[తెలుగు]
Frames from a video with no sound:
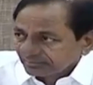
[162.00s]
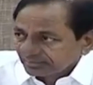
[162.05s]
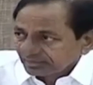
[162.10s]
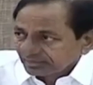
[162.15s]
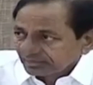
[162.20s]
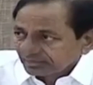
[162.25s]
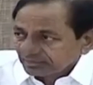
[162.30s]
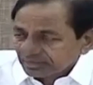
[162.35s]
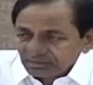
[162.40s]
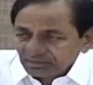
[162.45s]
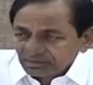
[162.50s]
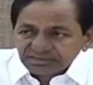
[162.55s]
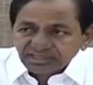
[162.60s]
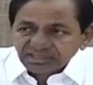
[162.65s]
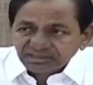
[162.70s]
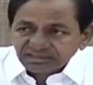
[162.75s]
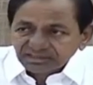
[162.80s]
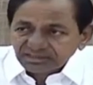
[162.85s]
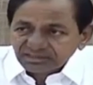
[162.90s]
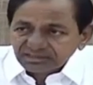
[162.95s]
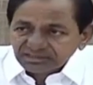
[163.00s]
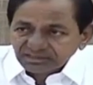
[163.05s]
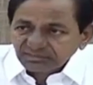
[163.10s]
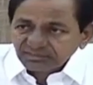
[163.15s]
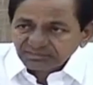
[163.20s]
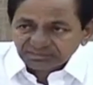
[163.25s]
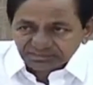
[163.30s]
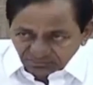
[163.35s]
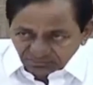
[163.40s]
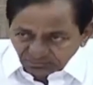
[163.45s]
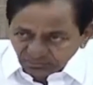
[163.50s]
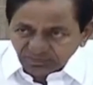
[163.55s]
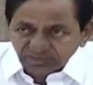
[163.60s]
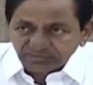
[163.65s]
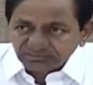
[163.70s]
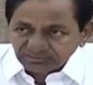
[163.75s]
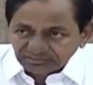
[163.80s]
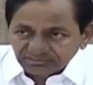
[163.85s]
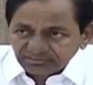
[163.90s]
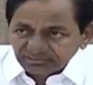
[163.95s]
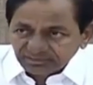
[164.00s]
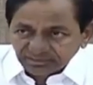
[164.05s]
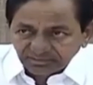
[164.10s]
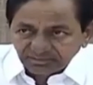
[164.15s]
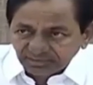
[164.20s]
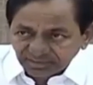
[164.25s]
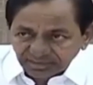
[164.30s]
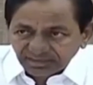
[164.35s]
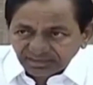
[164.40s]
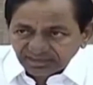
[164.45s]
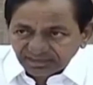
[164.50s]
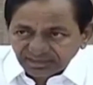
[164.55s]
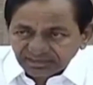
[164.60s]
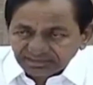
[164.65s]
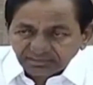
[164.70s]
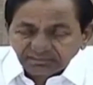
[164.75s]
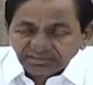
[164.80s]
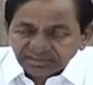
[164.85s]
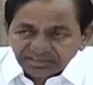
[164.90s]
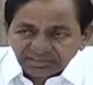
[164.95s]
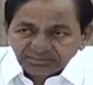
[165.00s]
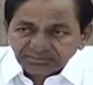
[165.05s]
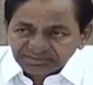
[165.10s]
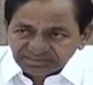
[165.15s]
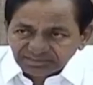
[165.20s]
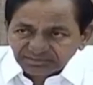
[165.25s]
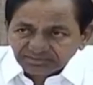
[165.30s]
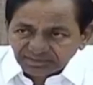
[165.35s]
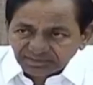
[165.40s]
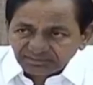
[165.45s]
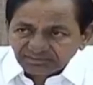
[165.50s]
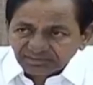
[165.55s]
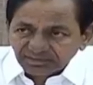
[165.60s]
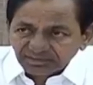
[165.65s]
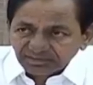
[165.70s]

మానవ జాతికి సంభవించకూడదు ఈ బాధ అంత బాధ అనిపిస్తుంది మనకు కూడా